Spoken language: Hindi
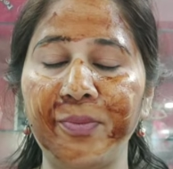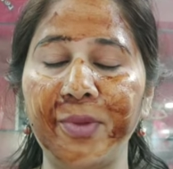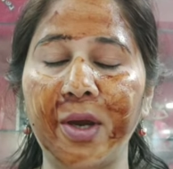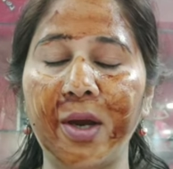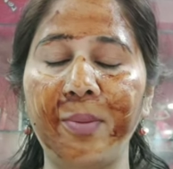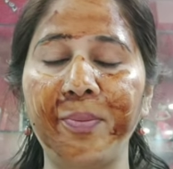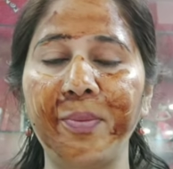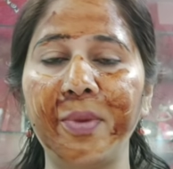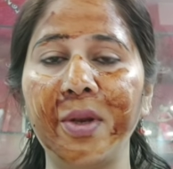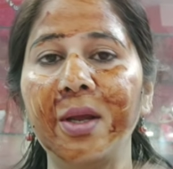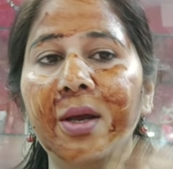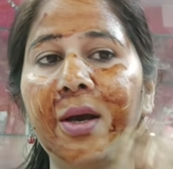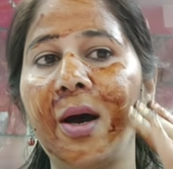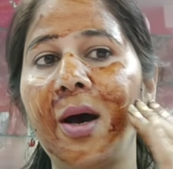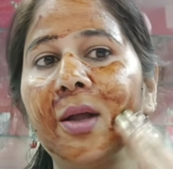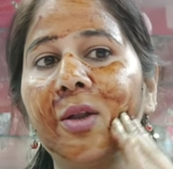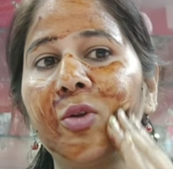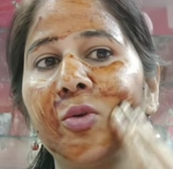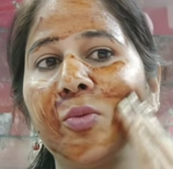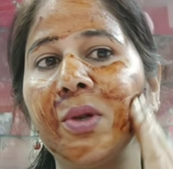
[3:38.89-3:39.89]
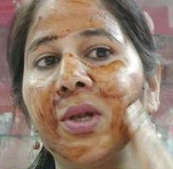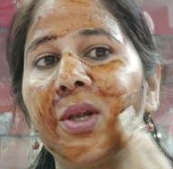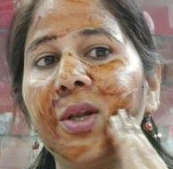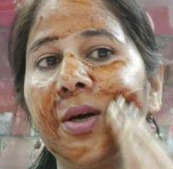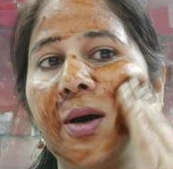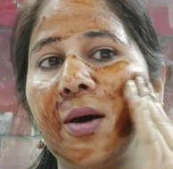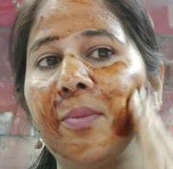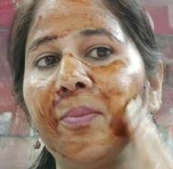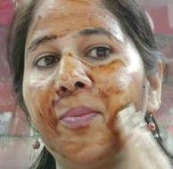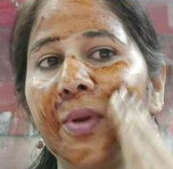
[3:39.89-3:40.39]
अपने हाथों मतलब
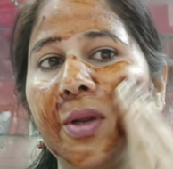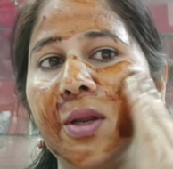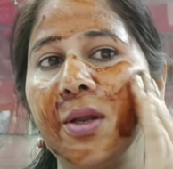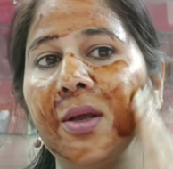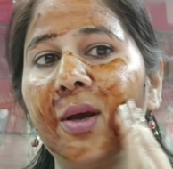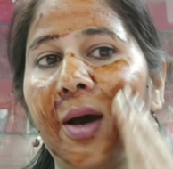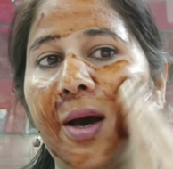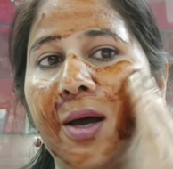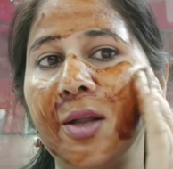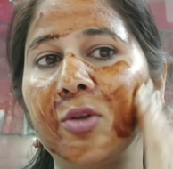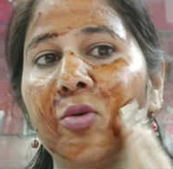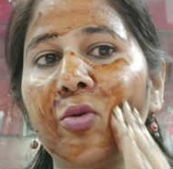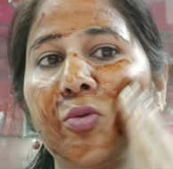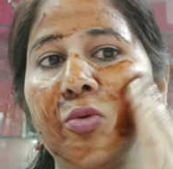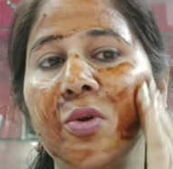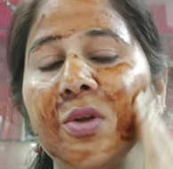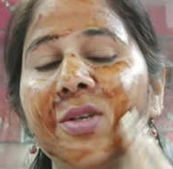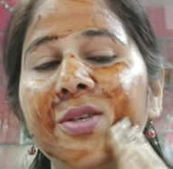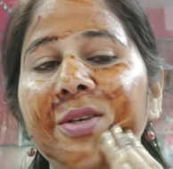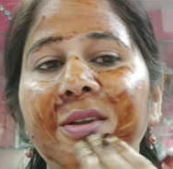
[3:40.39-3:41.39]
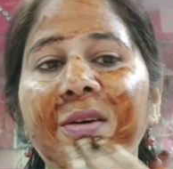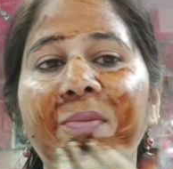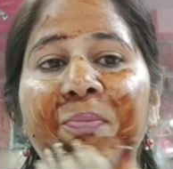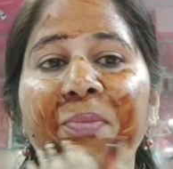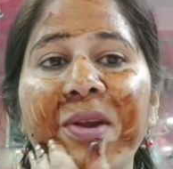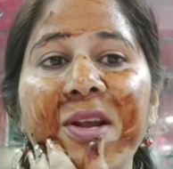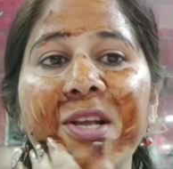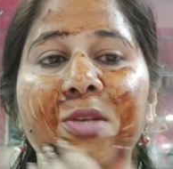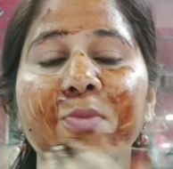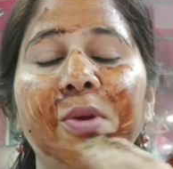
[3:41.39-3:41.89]
अपने हाथों को ना ज़्यादा
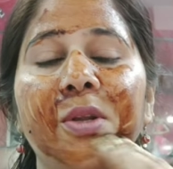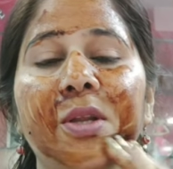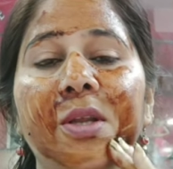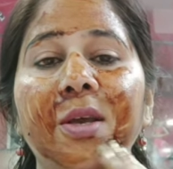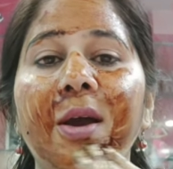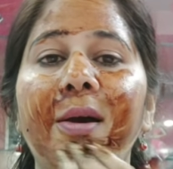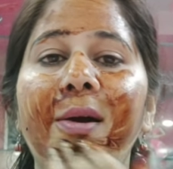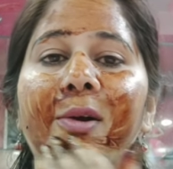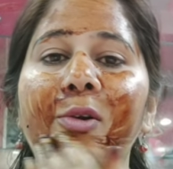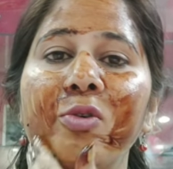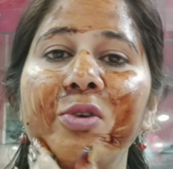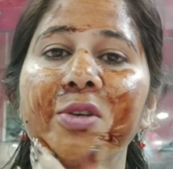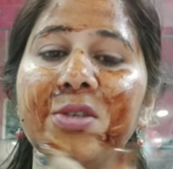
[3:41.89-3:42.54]
प्रेस मत किया करो